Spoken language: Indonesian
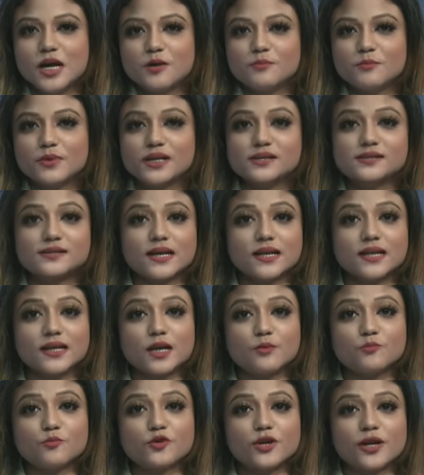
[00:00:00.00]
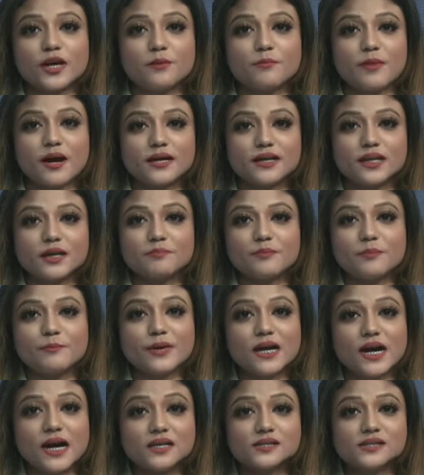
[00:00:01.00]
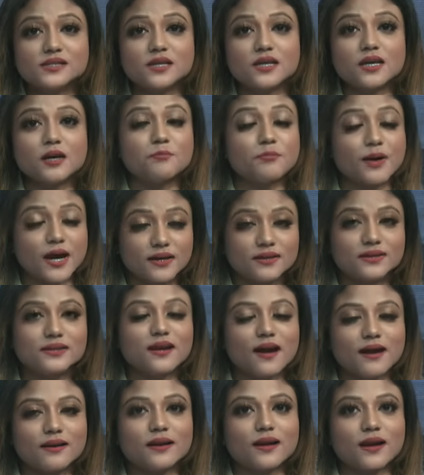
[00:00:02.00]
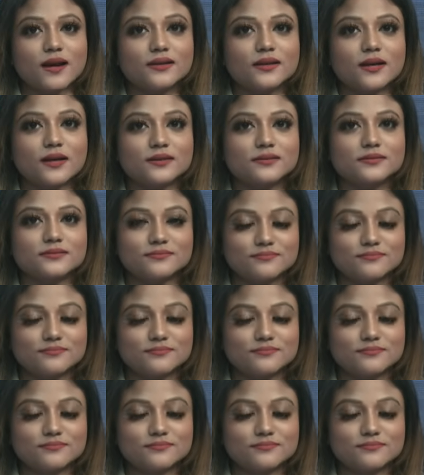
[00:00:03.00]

melestarikan budaya maghrib mengaji bagi anak-anak.